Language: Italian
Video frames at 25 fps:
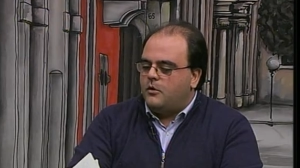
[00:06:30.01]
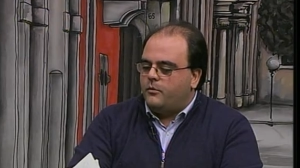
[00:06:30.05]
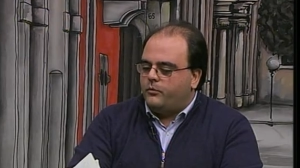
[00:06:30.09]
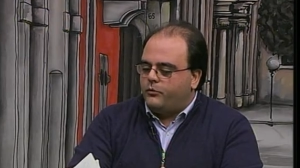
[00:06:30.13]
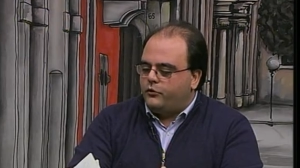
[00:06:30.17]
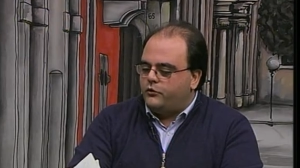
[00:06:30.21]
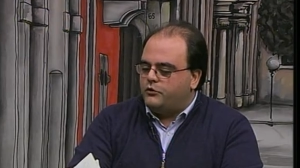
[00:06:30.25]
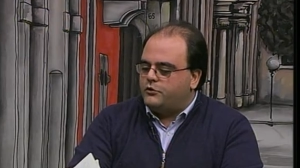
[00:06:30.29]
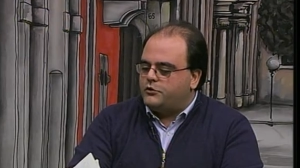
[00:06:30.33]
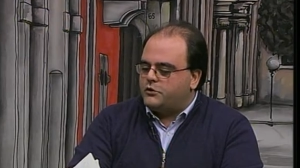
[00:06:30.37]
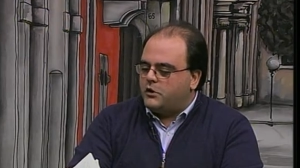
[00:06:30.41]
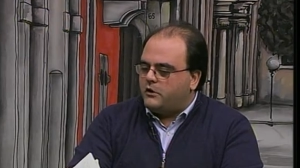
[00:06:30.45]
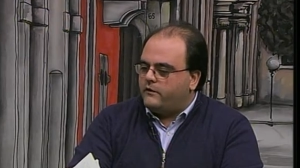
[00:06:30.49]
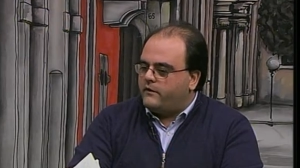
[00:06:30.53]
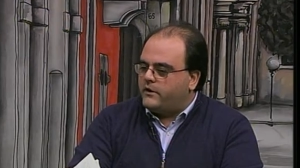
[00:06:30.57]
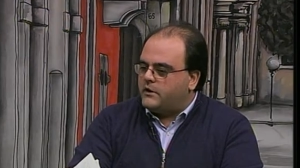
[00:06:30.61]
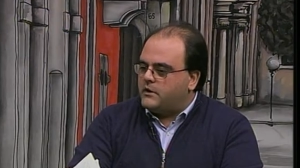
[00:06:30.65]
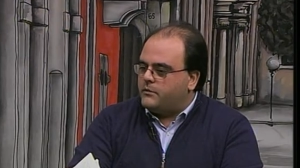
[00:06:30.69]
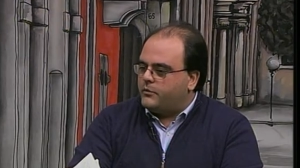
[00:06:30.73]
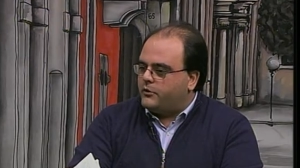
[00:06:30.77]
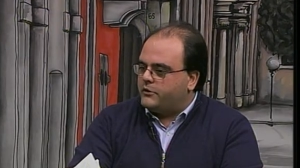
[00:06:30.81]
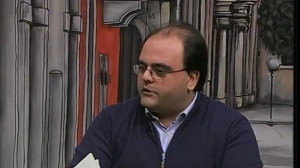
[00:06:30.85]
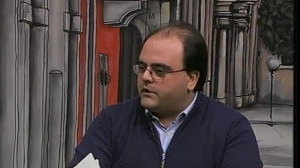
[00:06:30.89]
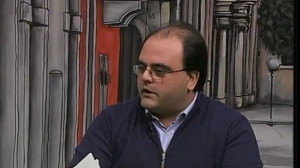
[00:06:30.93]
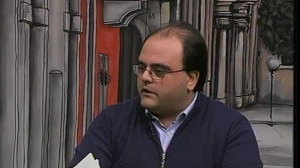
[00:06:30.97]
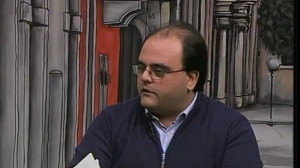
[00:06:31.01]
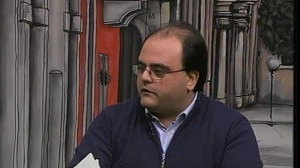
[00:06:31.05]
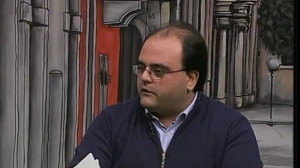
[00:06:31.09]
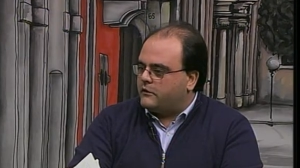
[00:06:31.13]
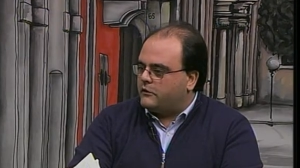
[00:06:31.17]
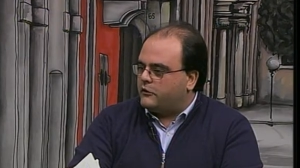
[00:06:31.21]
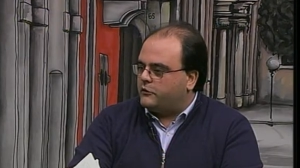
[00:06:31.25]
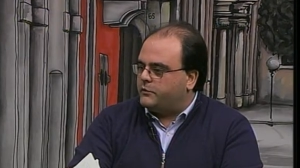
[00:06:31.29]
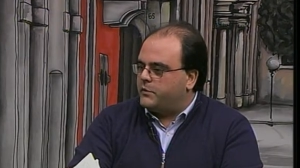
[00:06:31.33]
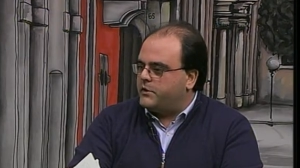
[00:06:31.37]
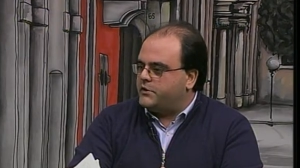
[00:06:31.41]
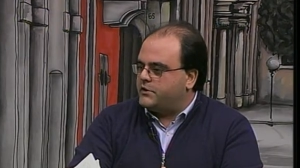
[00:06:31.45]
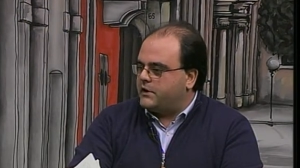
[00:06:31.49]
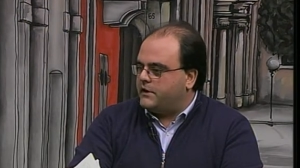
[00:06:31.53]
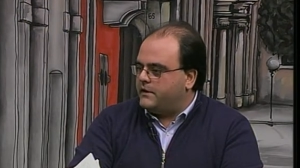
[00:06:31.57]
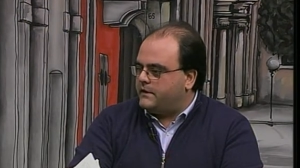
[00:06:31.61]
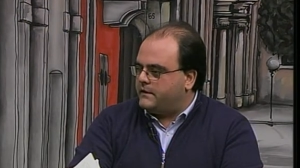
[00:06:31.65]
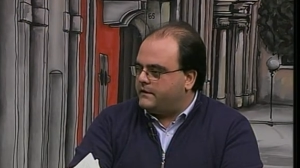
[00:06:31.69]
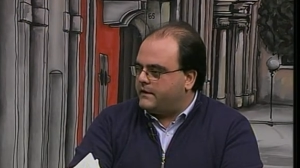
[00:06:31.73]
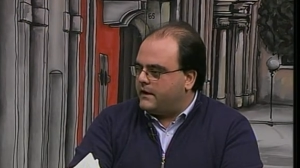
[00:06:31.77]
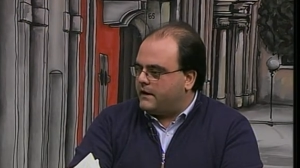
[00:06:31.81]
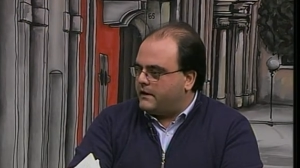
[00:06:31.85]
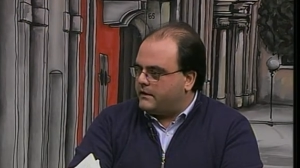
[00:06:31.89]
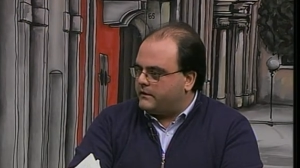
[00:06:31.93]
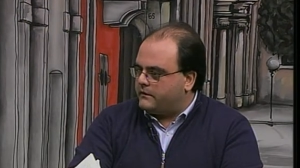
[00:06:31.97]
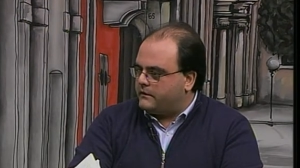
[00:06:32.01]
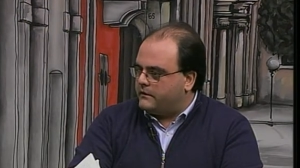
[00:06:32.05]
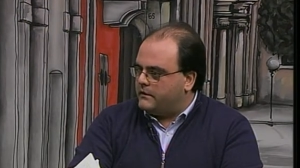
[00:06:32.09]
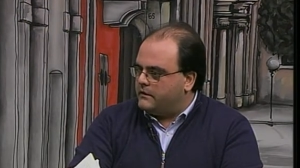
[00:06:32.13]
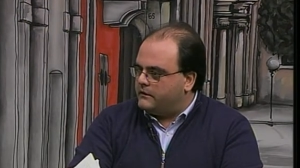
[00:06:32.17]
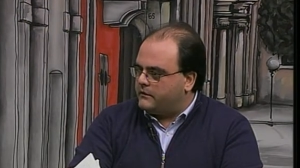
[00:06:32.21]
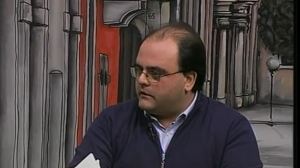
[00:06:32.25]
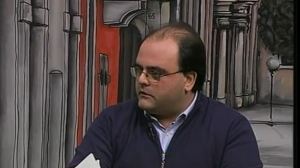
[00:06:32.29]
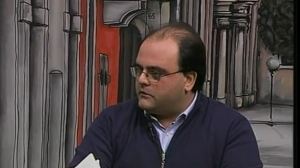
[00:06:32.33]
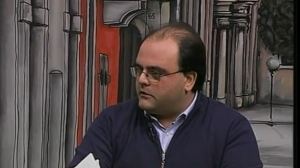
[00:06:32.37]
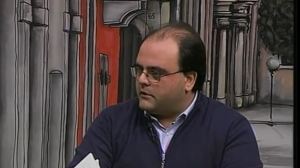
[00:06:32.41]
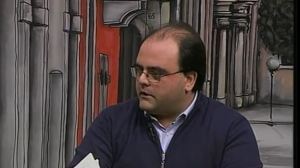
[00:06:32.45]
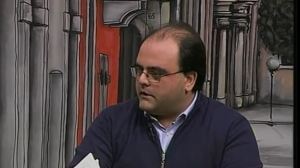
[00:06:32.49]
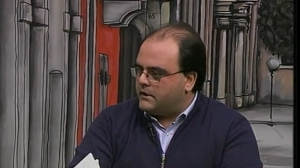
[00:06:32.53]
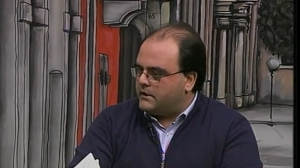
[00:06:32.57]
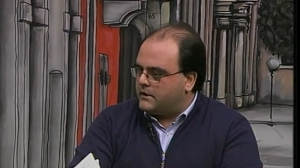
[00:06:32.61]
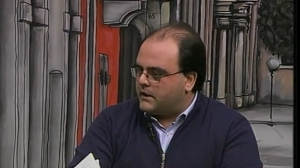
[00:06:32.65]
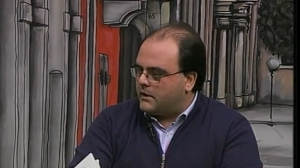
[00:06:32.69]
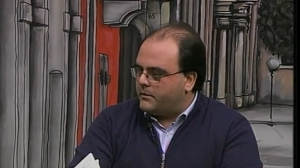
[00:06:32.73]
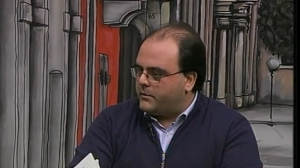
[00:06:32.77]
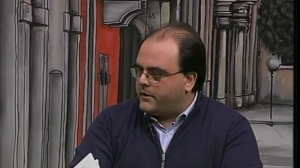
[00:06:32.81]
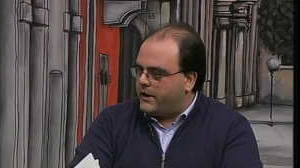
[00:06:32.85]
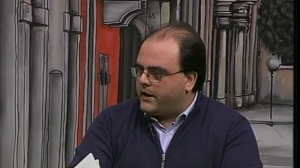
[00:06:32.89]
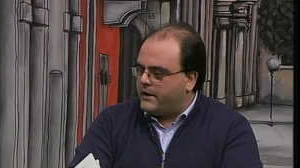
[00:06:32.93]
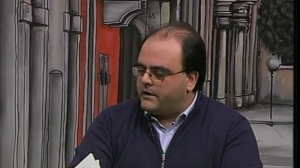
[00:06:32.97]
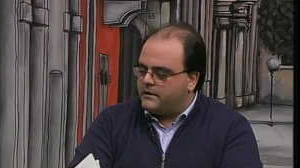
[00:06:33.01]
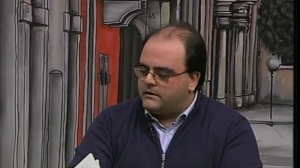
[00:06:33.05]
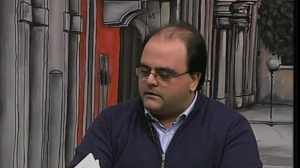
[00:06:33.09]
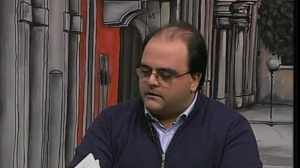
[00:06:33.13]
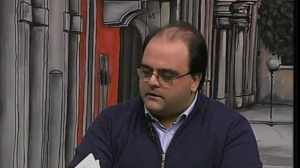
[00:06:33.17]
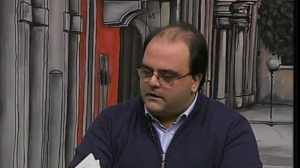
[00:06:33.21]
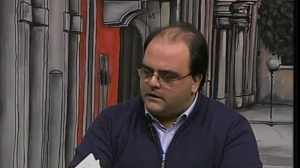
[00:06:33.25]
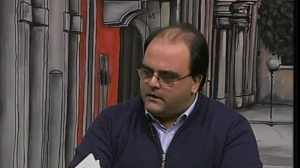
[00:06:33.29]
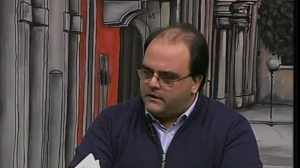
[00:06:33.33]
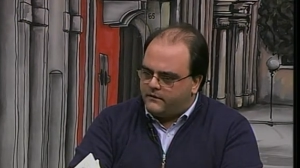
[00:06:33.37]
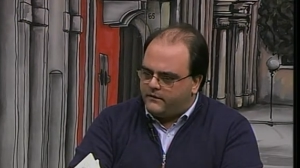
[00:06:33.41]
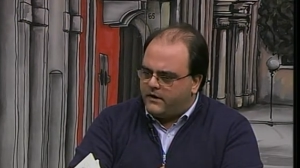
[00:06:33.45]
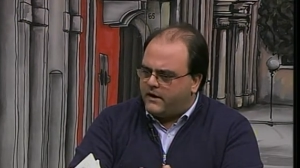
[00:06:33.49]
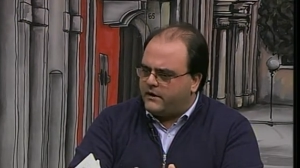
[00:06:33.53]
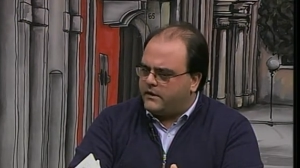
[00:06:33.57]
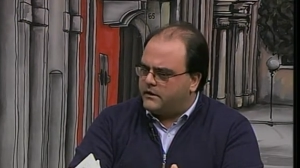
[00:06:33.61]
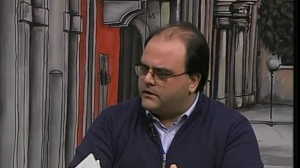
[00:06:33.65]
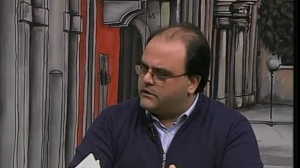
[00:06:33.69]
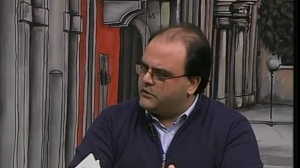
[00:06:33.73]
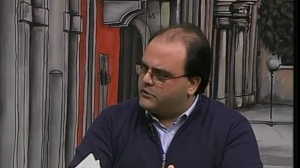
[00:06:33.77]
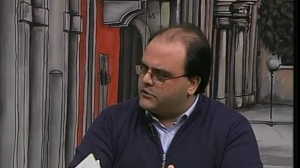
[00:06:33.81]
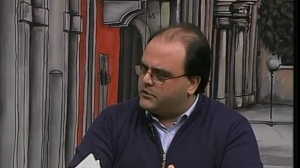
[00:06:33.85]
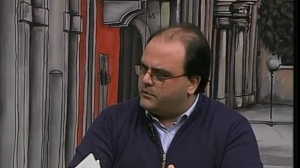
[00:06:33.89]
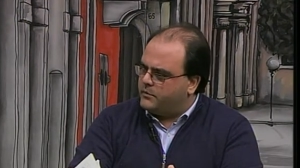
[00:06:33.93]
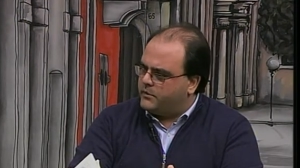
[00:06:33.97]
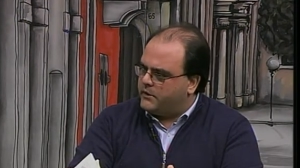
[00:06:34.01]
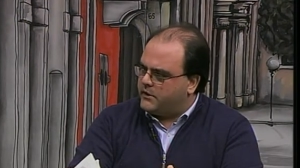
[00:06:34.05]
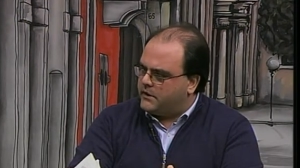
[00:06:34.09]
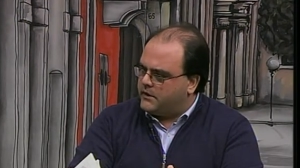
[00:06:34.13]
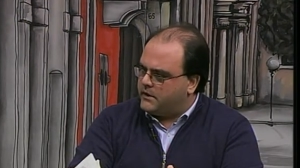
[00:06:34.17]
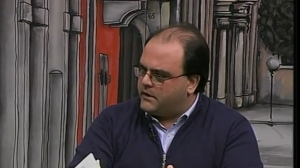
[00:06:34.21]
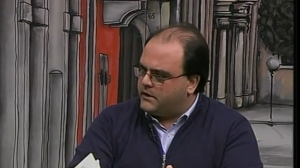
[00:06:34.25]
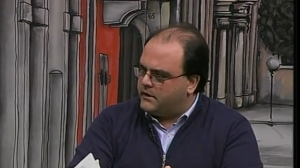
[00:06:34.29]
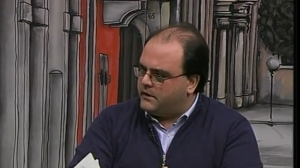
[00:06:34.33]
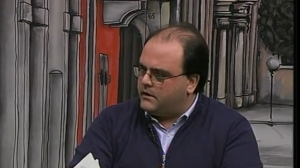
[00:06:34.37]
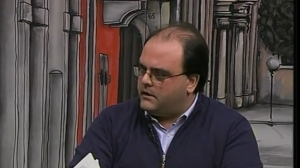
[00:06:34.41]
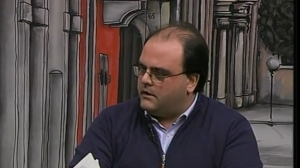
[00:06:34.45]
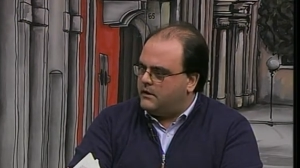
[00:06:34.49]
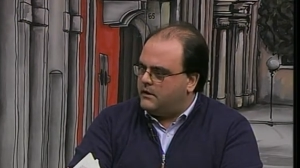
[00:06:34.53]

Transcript: più giovani potessero specializzarsi nel settore dei trapianti, nelle varie discipline